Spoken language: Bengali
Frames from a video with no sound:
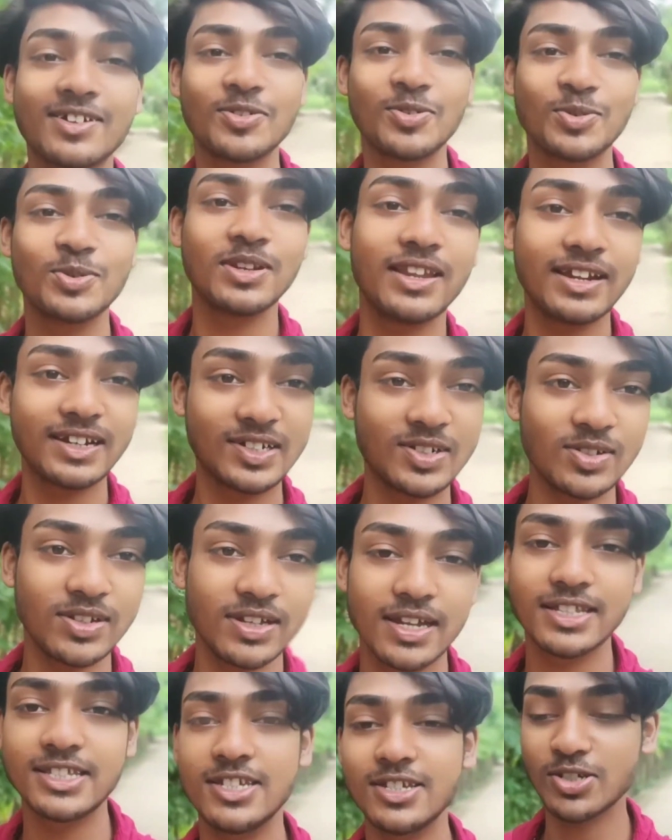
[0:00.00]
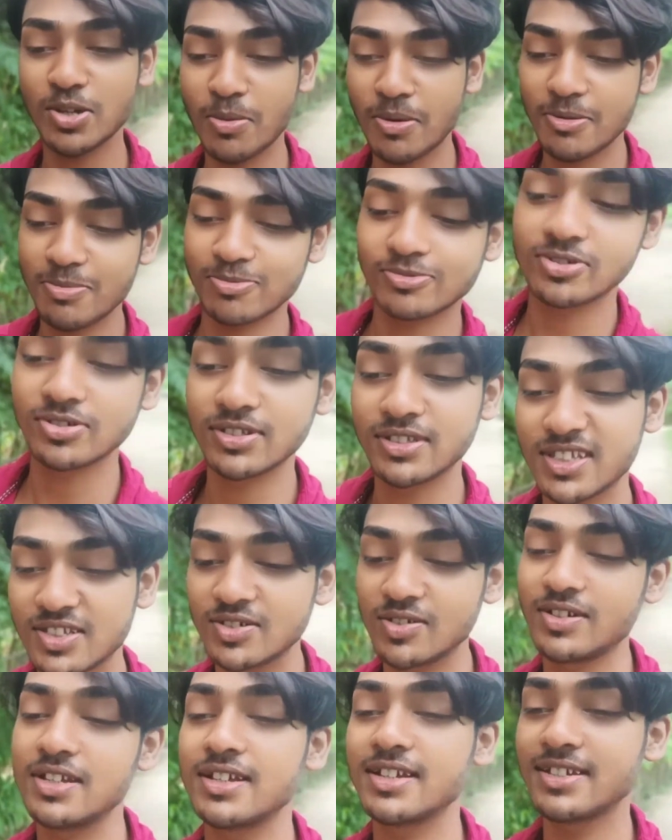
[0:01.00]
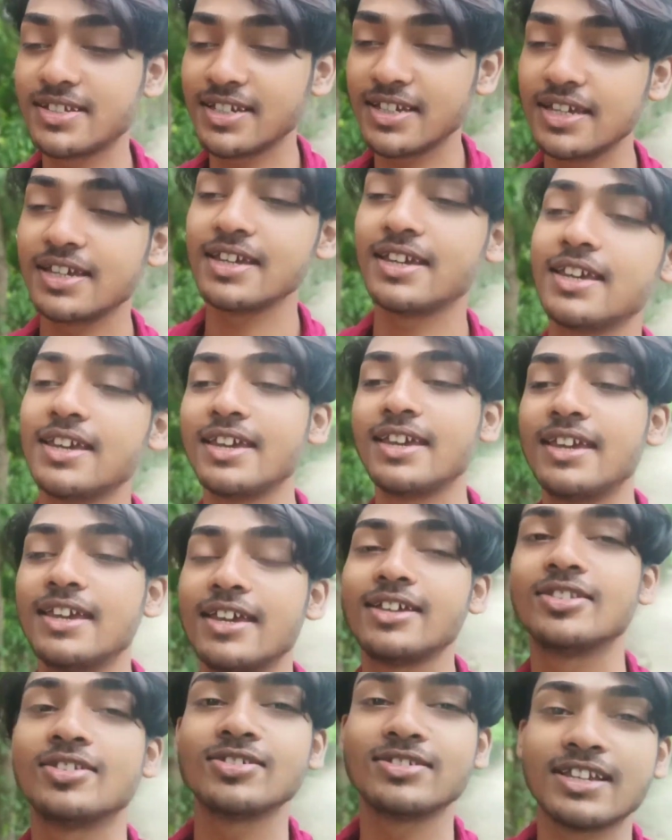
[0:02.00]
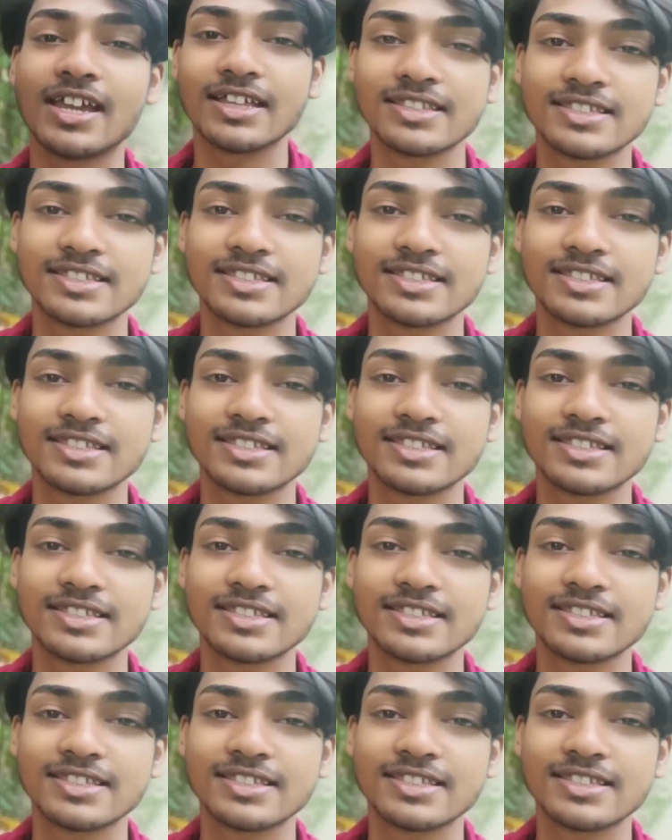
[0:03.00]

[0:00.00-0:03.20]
লেট হয়ে গেছে সবাই পুজো দিয়ে চলে এসছে তো যাচ্ছি